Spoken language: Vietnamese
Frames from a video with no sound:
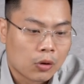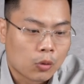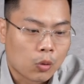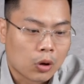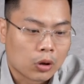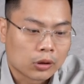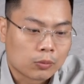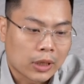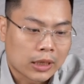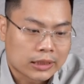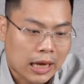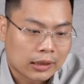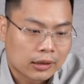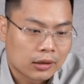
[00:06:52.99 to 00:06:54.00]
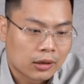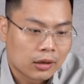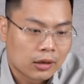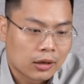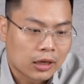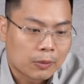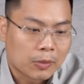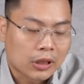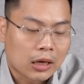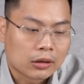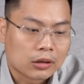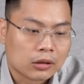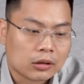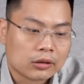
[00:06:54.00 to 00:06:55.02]
của tổng tài sản khi mà
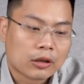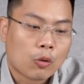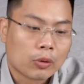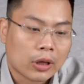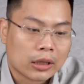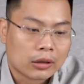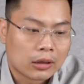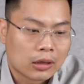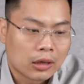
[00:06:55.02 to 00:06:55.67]
tăng từ 6.000